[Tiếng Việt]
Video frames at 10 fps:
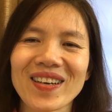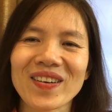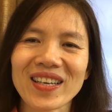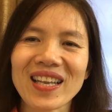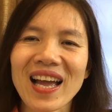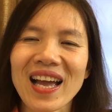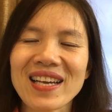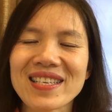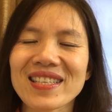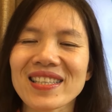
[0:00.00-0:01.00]
có nghĩa
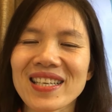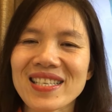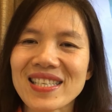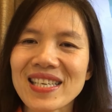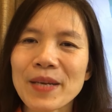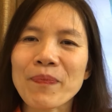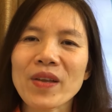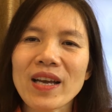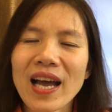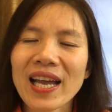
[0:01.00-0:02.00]
là nhận tiền lì xì
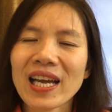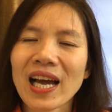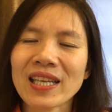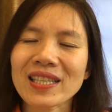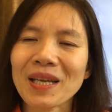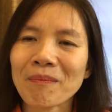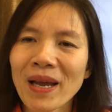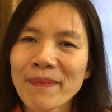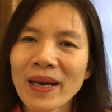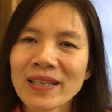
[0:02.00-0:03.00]
hay là tiền
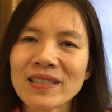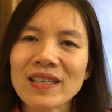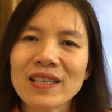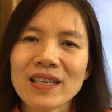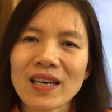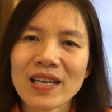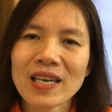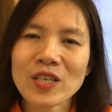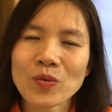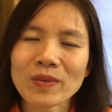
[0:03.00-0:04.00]
may mắn ở
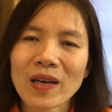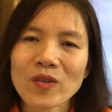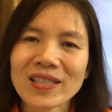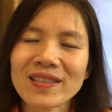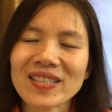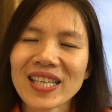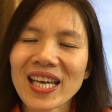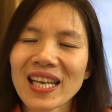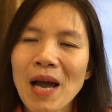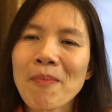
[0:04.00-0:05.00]
đây chúng ta có danh từ
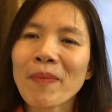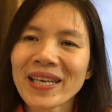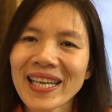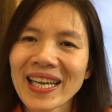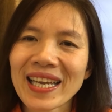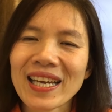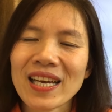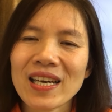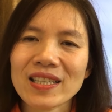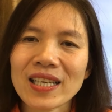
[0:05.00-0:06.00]
tiền là money
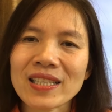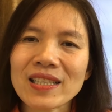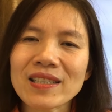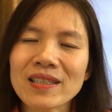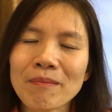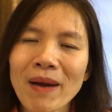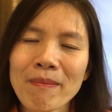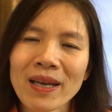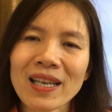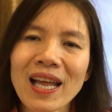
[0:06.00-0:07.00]
tính từ may mắn